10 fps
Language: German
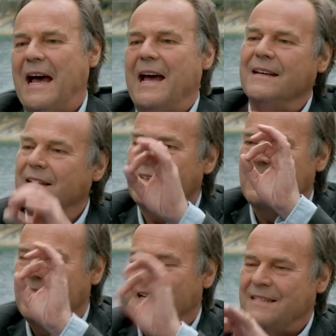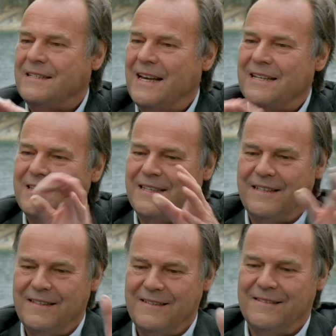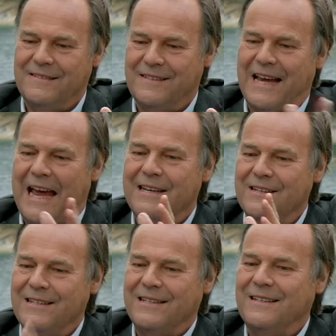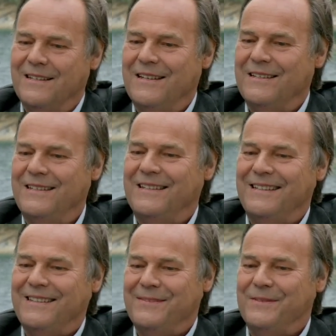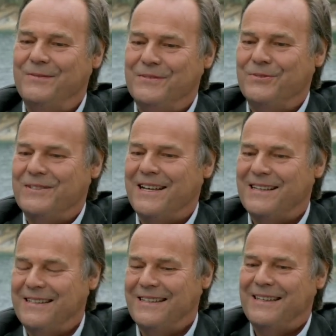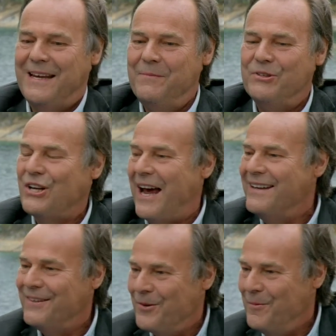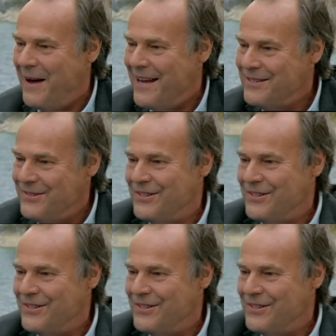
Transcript: einen erstklassigen, rein, äh, äh sozusagen chemisch reinen Roman zu